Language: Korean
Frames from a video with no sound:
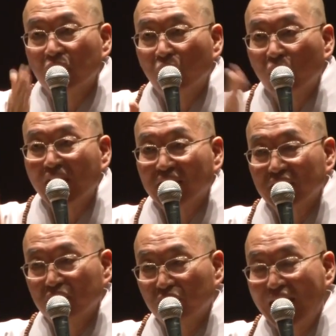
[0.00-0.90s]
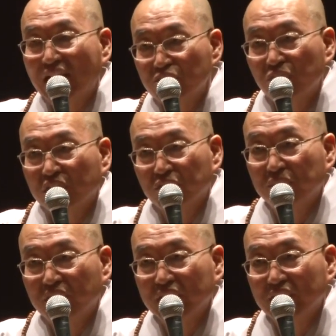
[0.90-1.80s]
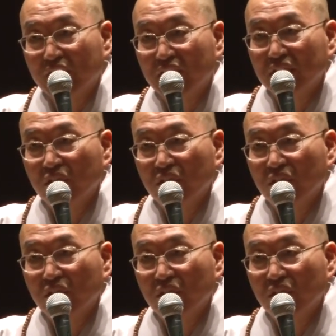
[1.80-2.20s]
고락이 있고 락 속에 또 뭐가 있다?